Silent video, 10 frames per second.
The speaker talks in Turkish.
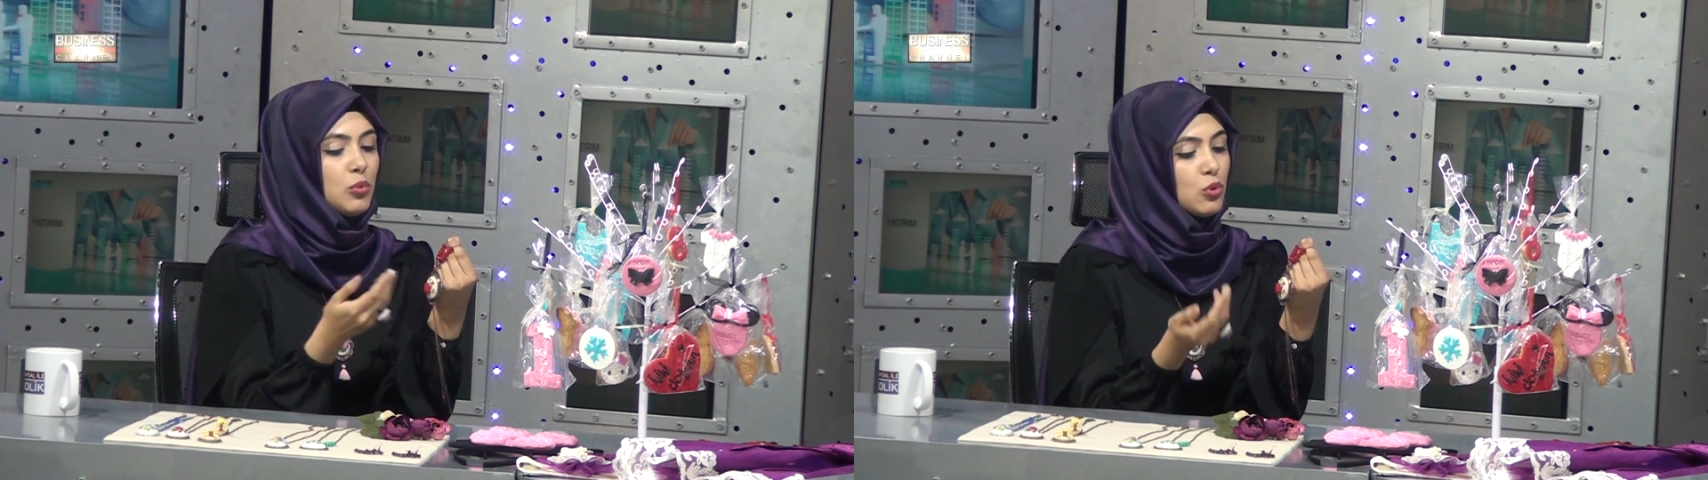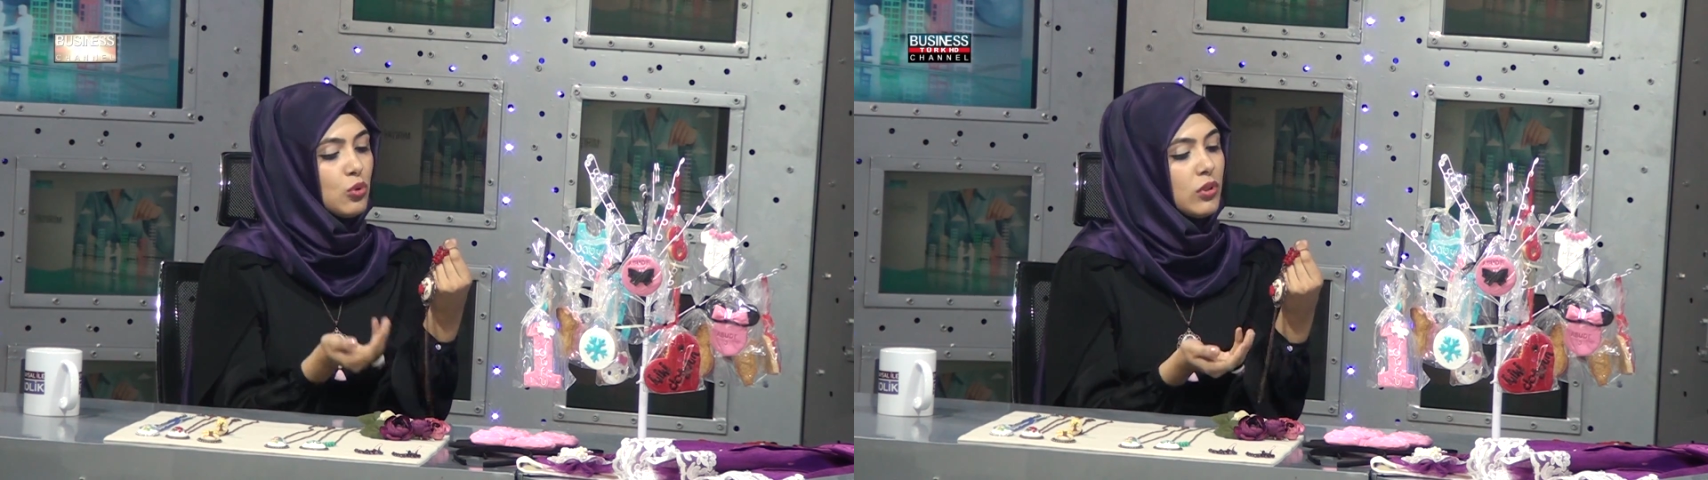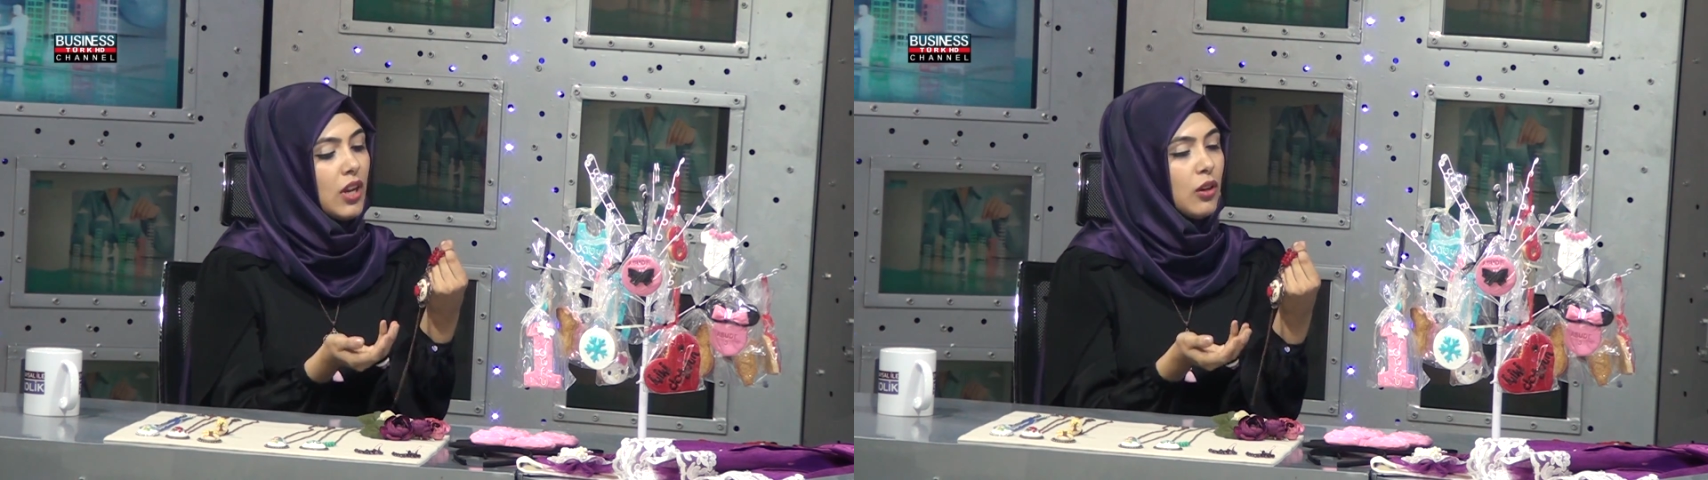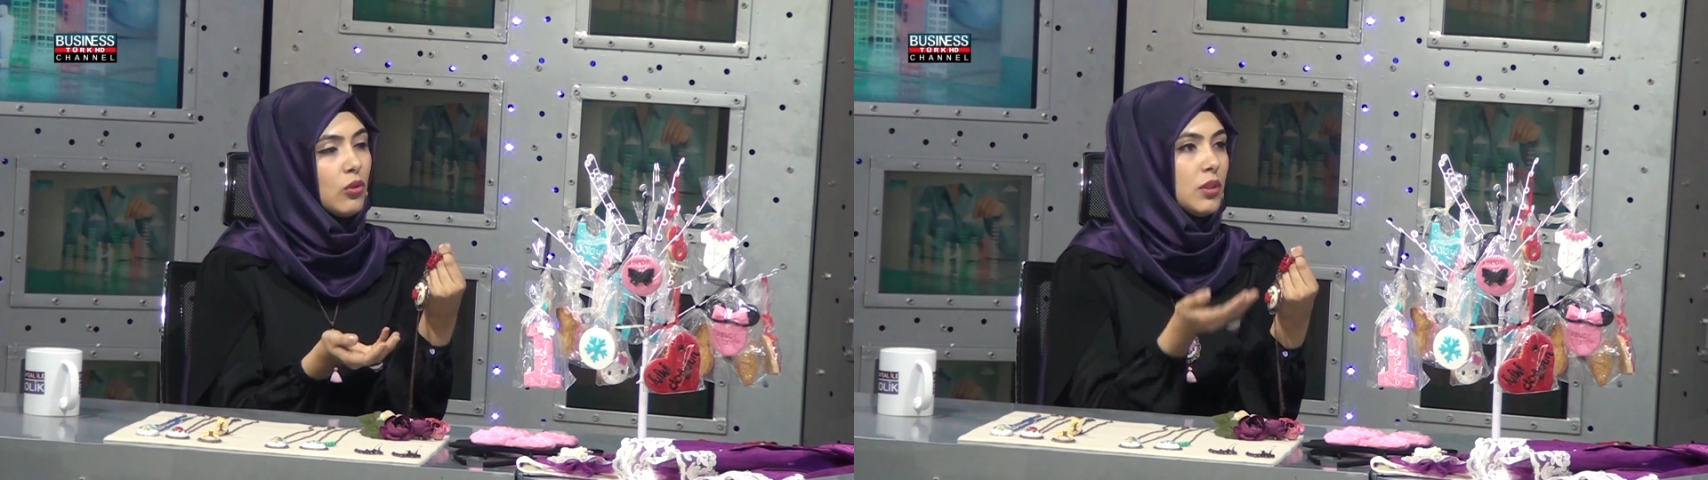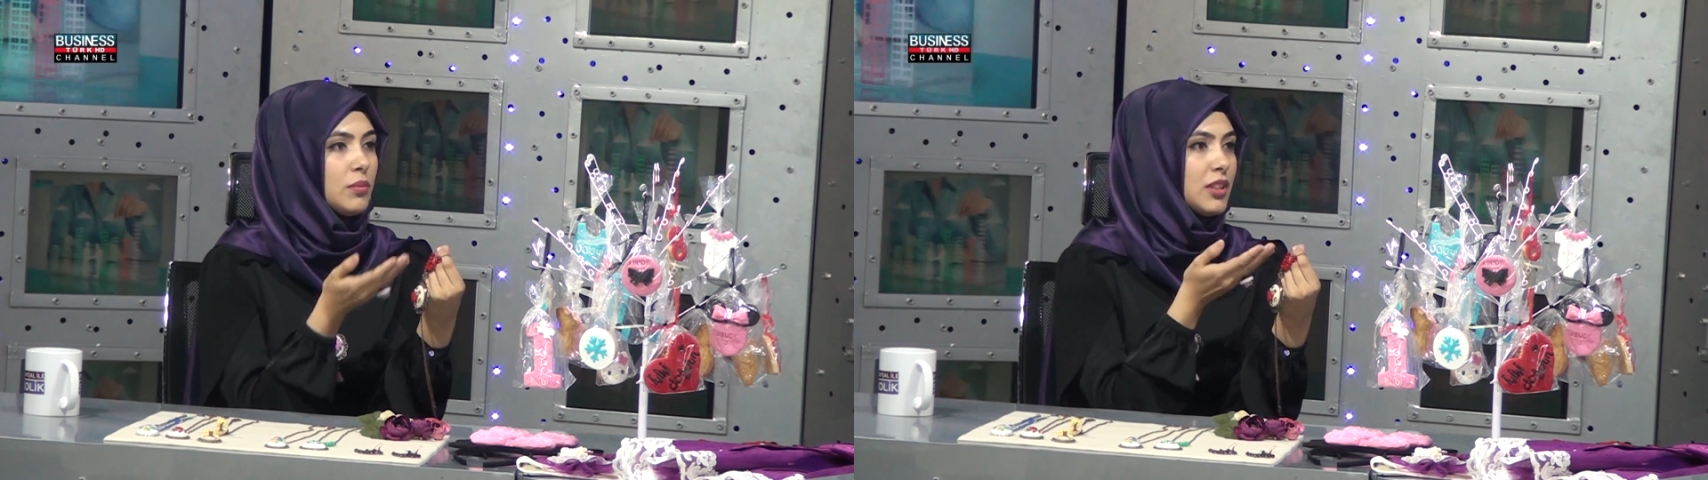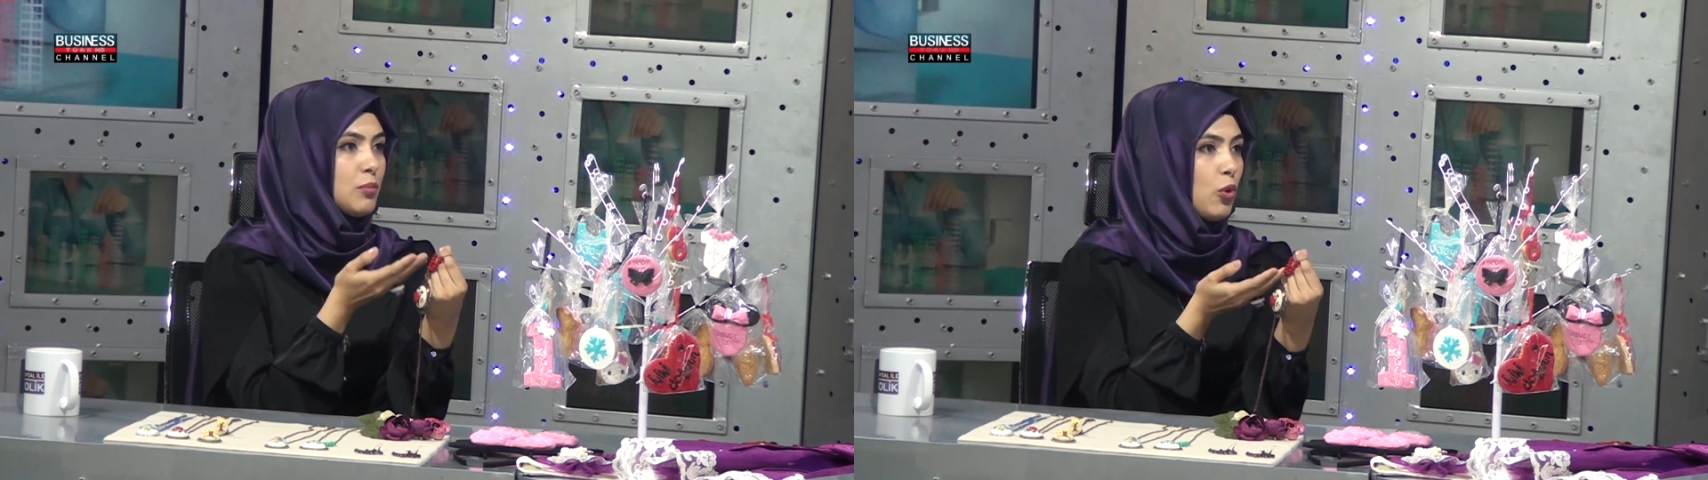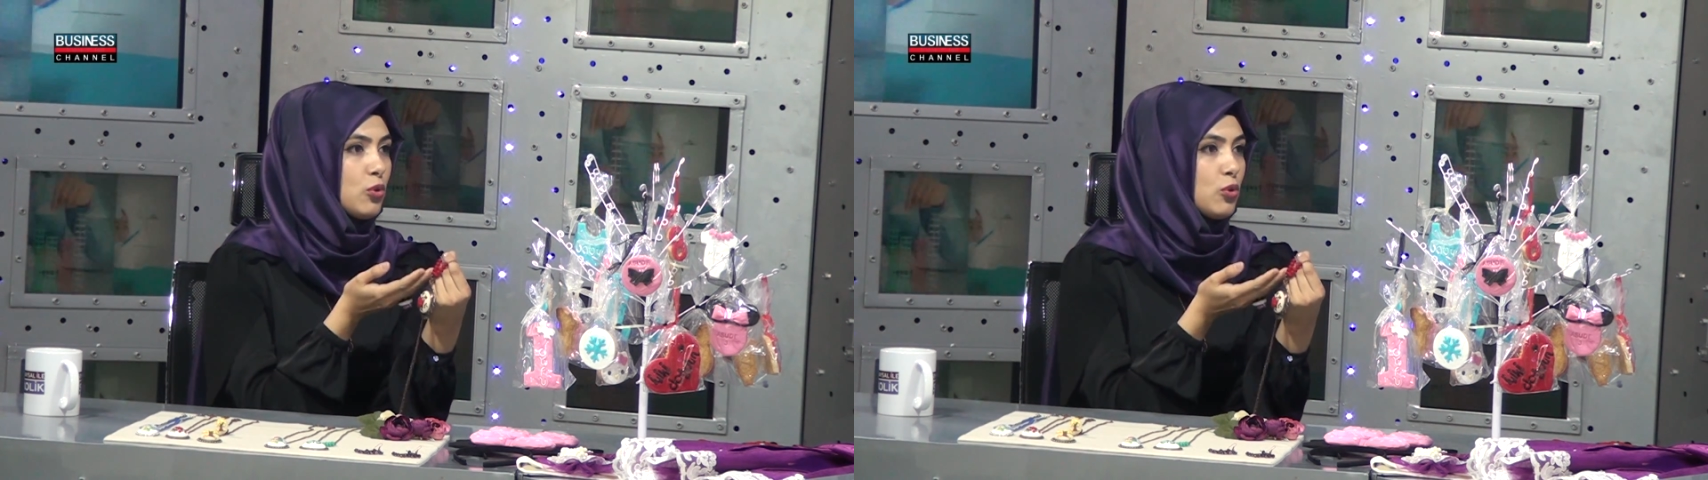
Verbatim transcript: püsküller olabilir,